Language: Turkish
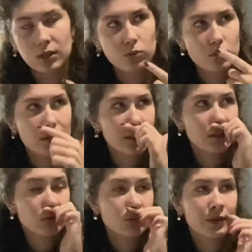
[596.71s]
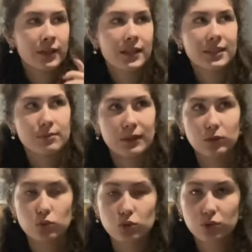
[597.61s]
O yüzden yarın kütüphaneye gitmeyi
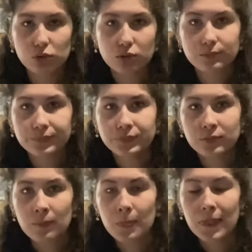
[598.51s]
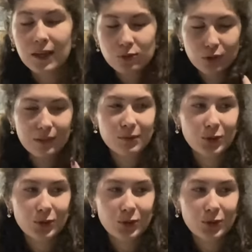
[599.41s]
düşünüyorum. Çok emin